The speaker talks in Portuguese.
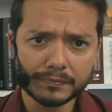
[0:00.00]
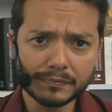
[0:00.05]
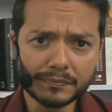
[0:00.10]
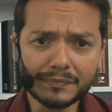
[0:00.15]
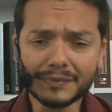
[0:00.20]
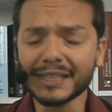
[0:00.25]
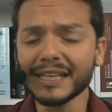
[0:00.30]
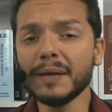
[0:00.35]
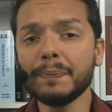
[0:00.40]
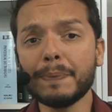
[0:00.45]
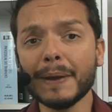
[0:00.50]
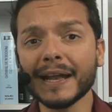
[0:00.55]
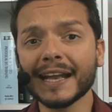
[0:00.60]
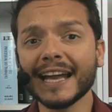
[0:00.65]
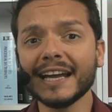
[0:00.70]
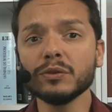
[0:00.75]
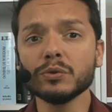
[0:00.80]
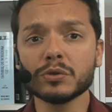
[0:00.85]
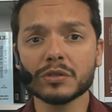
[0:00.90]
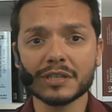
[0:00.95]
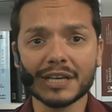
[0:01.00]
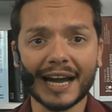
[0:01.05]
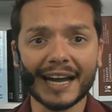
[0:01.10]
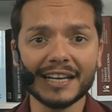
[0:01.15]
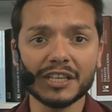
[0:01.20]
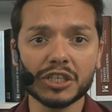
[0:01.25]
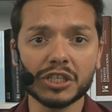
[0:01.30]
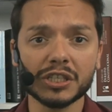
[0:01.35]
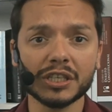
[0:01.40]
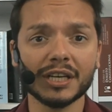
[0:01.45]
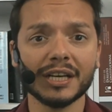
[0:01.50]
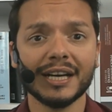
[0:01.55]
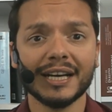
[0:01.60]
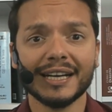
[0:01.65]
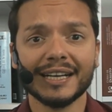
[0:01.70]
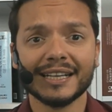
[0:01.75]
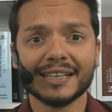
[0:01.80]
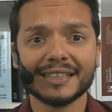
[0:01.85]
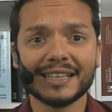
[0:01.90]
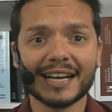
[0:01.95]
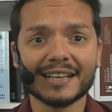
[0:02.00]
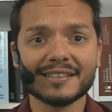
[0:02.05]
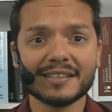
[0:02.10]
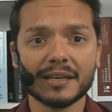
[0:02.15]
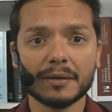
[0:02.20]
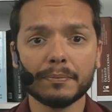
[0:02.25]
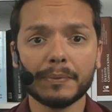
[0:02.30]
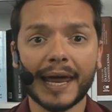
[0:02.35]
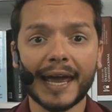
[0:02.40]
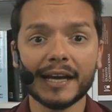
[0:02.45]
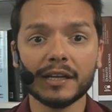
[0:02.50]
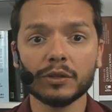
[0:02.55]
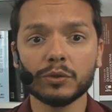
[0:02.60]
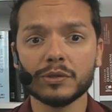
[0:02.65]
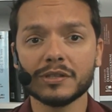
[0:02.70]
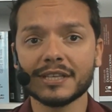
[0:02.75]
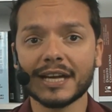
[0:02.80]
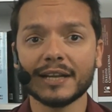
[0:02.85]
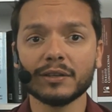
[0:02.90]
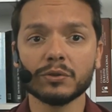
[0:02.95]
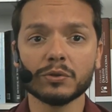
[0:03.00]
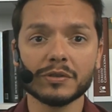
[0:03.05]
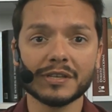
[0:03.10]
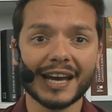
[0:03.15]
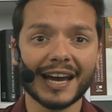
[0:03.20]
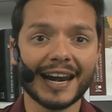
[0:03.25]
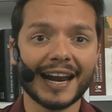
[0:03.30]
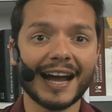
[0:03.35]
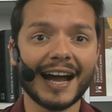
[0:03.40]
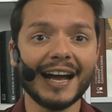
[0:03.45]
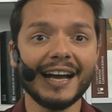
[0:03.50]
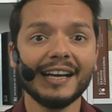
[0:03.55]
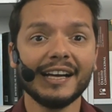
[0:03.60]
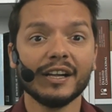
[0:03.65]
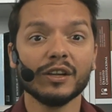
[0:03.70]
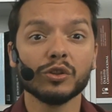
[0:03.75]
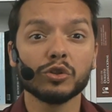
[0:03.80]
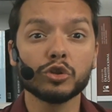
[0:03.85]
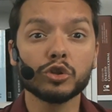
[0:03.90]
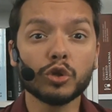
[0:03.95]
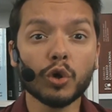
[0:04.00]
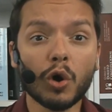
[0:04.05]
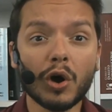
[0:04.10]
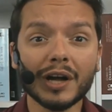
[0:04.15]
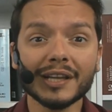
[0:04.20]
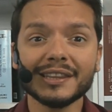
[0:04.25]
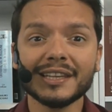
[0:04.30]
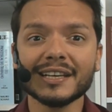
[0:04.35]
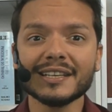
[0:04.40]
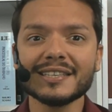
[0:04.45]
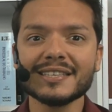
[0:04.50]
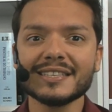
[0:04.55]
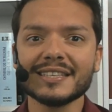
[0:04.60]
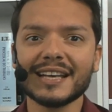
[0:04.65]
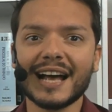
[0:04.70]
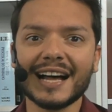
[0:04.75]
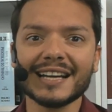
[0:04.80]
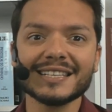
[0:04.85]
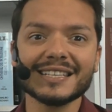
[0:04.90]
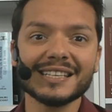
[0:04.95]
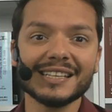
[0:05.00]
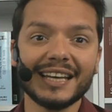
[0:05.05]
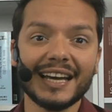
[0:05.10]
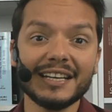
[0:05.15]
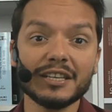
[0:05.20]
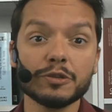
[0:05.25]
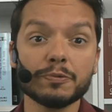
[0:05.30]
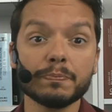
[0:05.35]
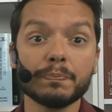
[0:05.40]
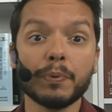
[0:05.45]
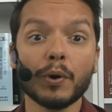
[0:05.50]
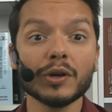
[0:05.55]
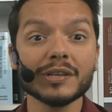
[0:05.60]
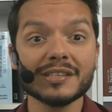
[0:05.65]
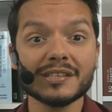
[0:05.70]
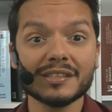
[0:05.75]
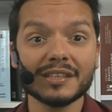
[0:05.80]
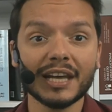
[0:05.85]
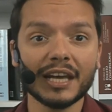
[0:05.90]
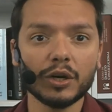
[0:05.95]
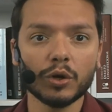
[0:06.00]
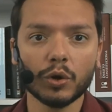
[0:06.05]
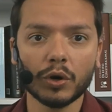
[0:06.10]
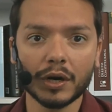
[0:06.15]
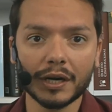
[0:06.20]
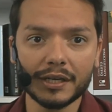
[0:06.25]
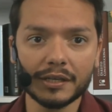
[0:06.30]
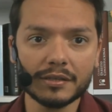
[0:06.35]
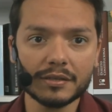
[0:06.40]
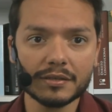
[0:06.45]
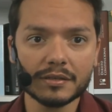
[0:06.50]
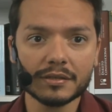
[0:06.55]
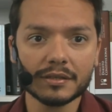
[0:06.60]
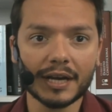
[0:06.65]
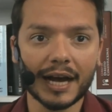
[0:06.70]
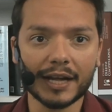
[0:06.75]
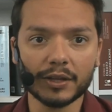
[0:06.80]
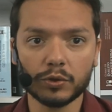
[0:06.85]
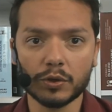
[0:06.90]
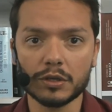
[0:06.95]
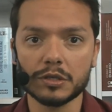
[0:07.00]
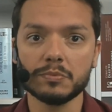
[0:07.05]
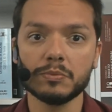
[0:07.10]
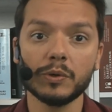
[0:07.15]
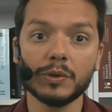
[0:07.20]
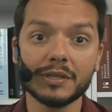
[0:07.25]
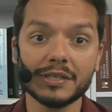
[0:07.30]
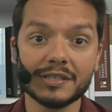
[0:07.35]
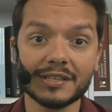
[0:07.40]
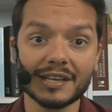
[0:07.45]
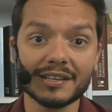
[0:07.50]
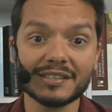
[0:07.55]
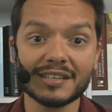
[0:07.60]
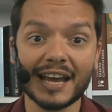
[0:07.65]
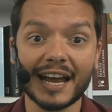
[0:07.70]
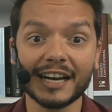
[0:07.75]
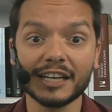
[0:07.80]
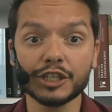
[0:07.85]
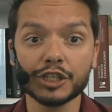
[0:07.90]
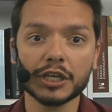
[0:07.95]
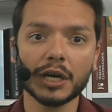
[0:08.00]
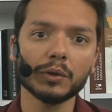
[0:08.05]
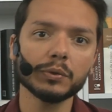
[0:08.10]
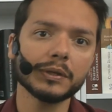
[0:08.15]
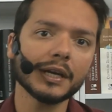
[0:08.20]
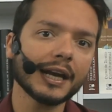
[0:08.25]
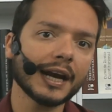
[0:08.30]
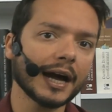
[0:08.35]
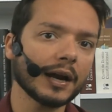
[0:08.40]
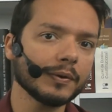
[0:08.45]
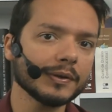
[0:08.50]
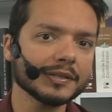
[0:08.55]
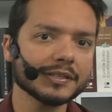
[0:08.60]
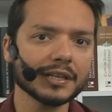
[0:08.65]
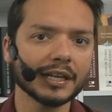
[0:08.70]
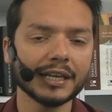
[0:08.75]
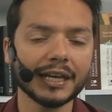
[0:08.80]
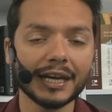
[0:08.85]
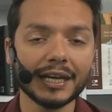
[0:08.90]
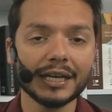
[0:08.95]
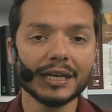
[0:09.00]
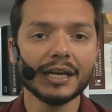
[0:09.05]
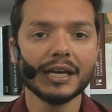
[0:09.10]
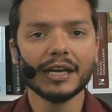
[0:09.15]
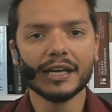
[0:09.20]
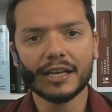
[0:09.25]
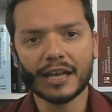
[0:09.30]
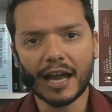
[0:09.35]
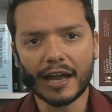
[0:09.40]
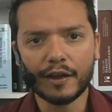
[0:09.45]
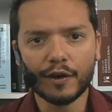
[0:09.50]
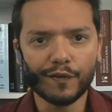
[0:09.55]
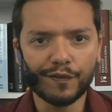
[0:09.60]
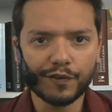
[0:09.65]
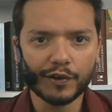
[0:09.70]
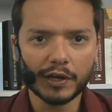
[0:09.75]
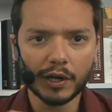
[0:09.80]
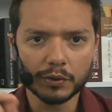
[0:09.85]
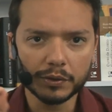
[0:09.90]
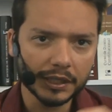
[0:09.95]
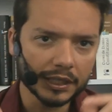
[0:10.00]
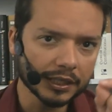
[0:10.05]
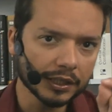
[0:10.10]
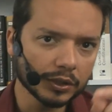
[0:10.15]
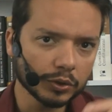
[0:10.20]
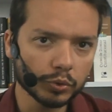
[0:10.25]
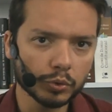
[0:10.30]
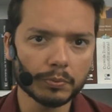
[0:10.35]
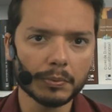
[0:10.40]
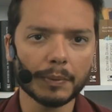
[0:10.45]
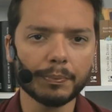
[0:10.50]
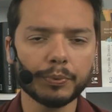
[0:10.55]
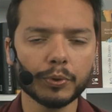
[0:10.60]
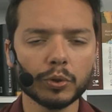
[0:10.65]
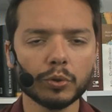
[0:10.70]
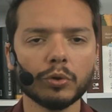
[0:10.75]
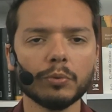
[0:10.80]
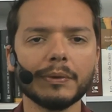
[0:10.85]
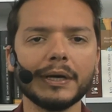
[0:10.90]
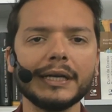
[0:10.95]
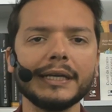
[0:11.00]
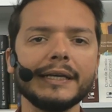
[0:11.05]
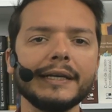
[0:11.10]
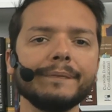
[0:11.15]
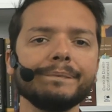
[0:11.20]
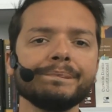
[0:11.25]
e peguei no site da Assembleia do Estado do Ceará, todas as leis posteriores a 2017 que alteraram essa lei. E aí eu fui alterando uma por uma ali